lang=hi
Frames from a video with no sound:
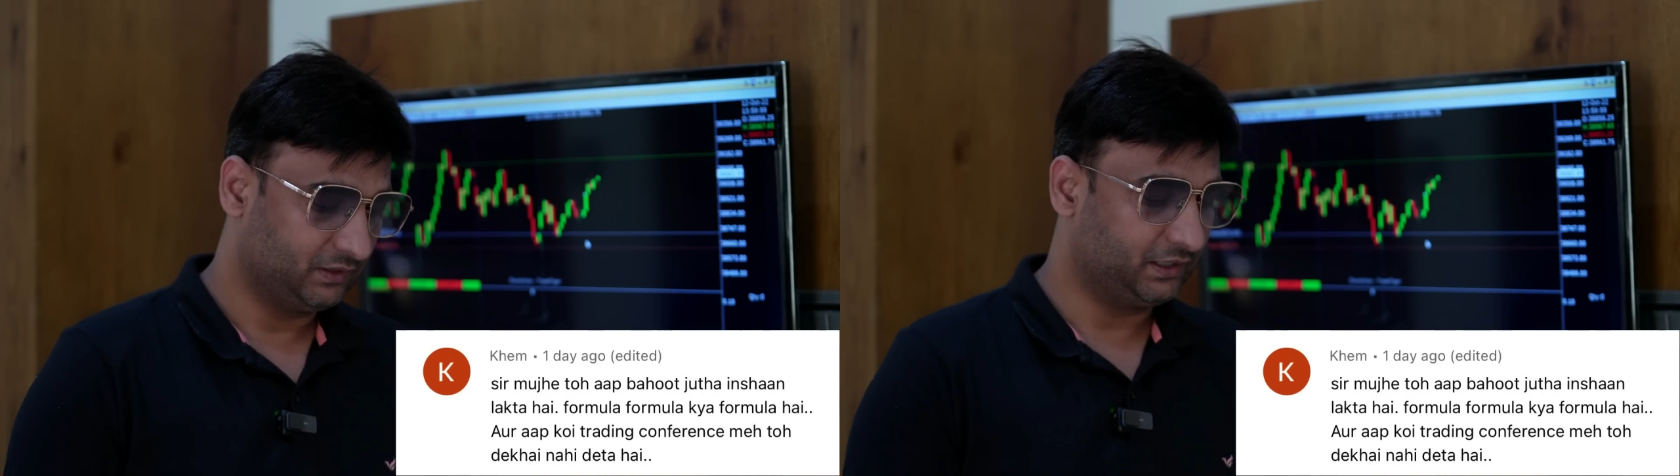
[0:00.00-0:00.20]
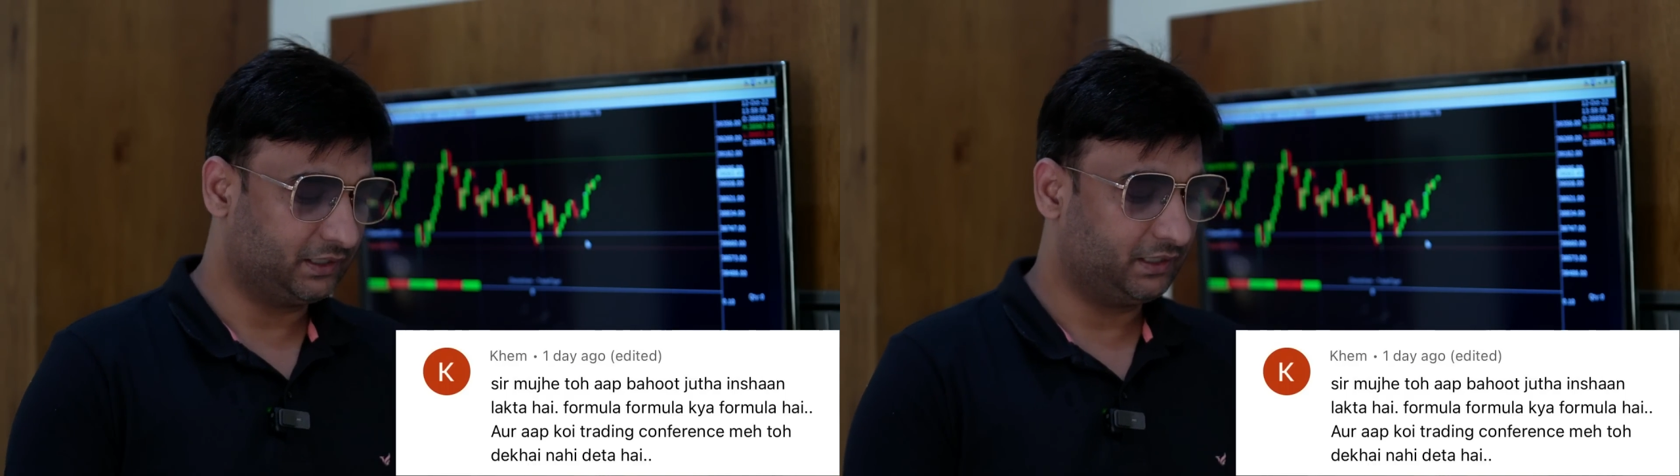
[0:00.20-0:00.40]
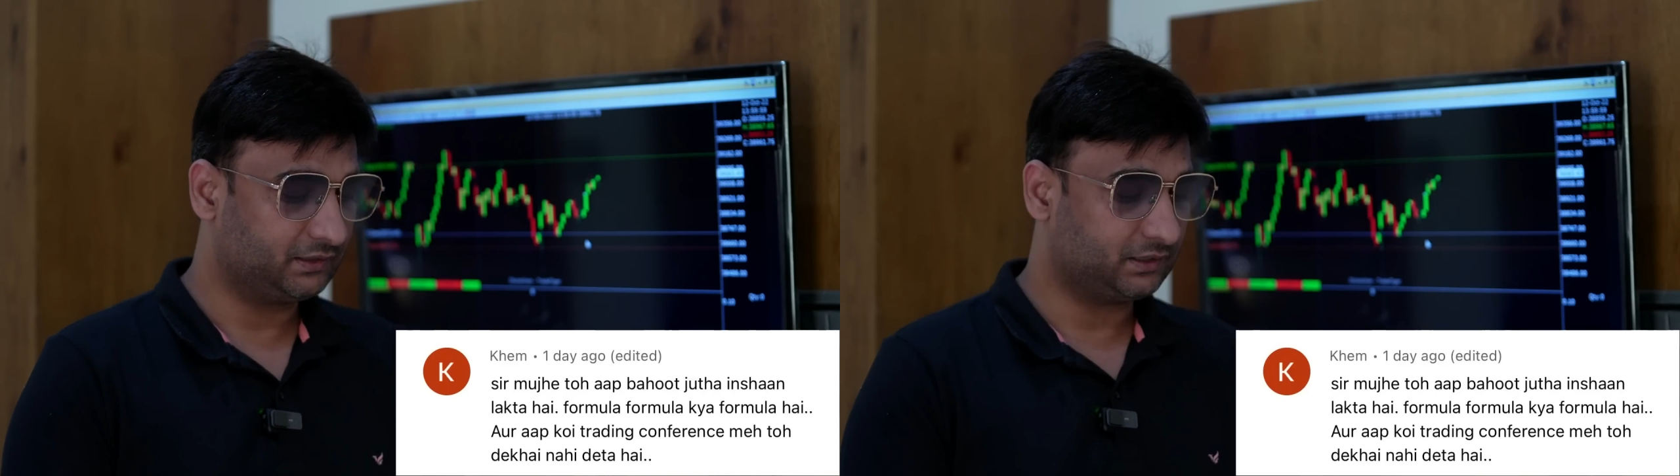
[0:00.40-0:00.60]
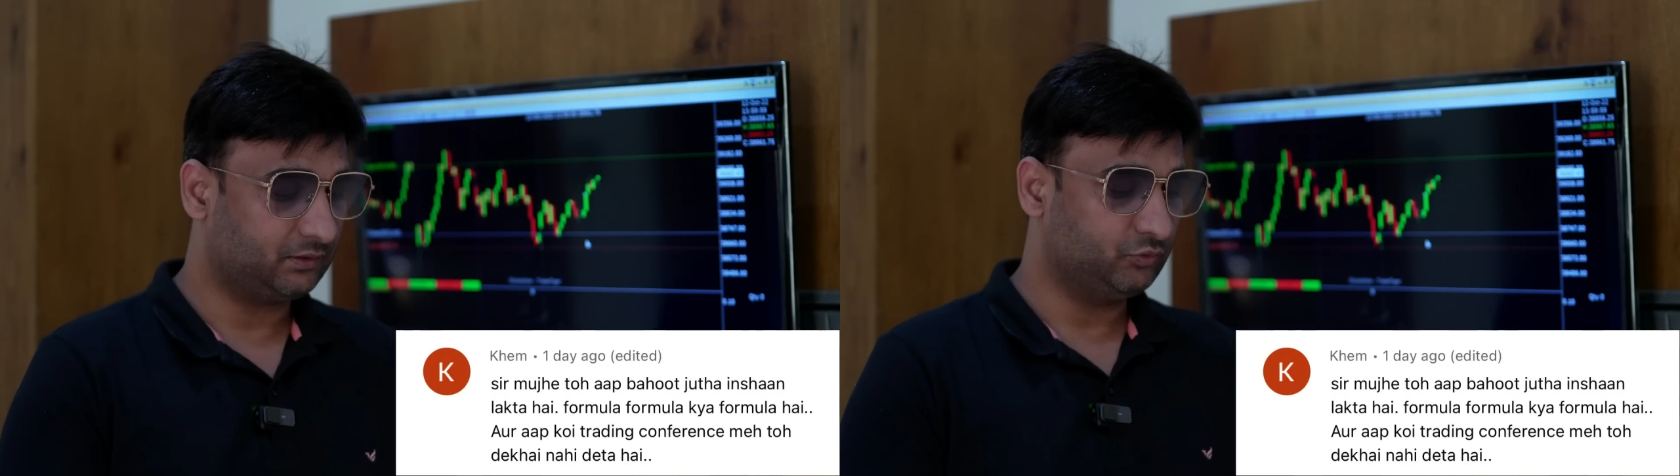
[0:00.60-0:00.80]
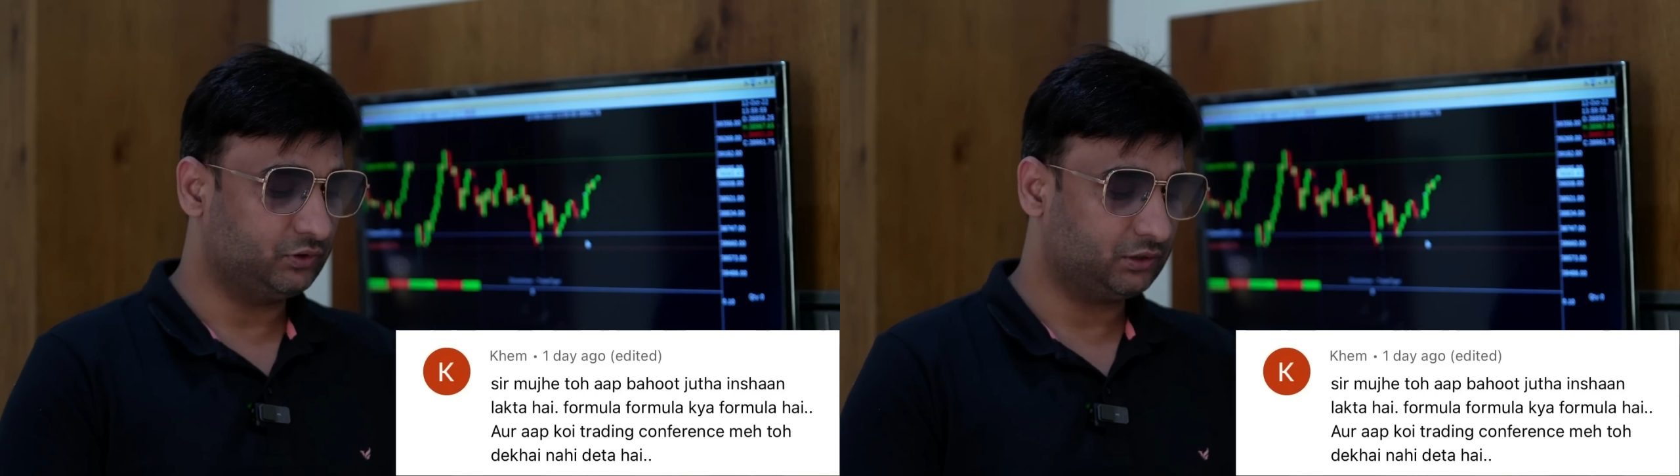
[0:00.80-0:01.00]
लिख रहे हैं
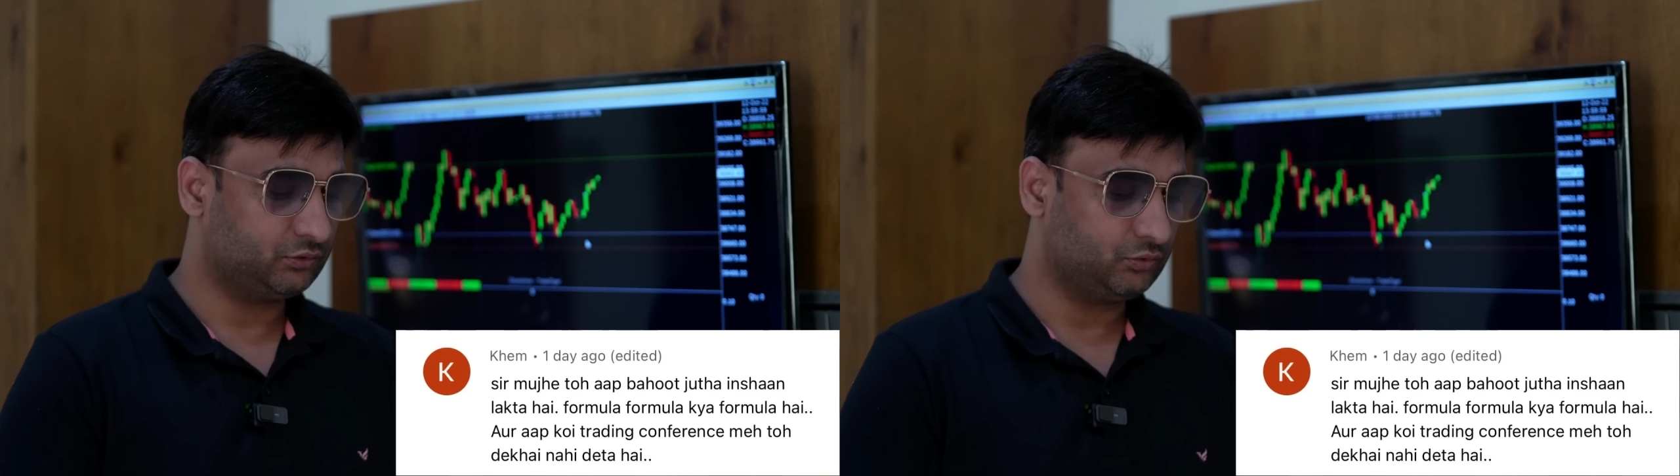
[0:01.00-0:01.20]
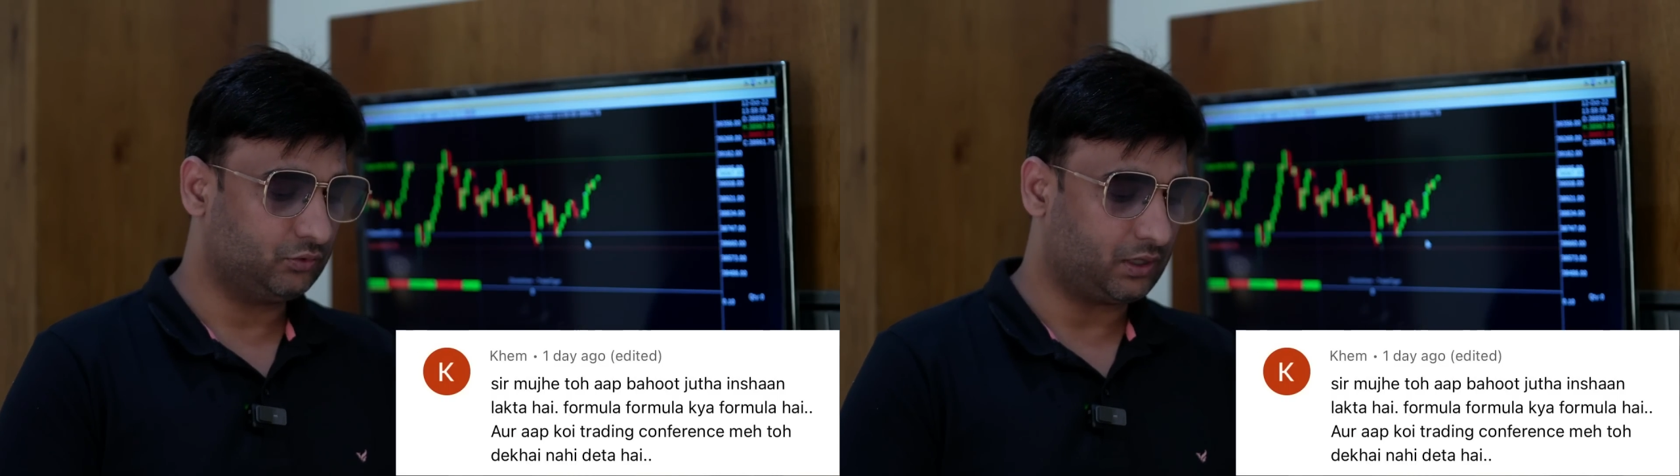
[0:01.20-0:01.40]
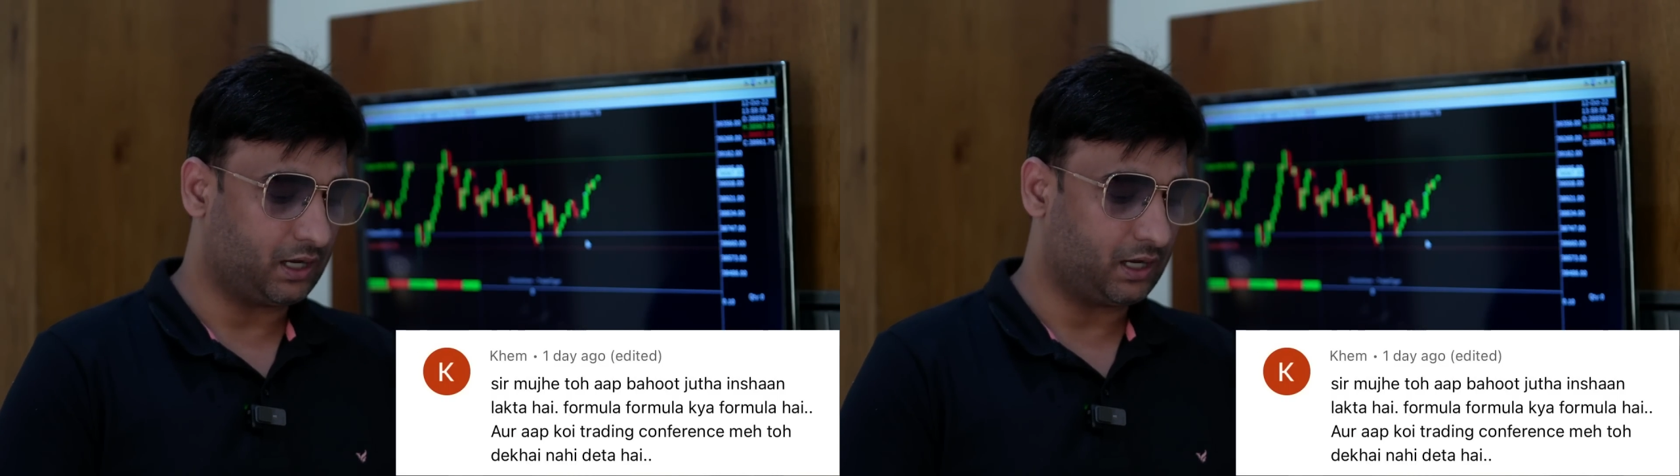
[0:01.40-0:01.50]
सर मुझे तो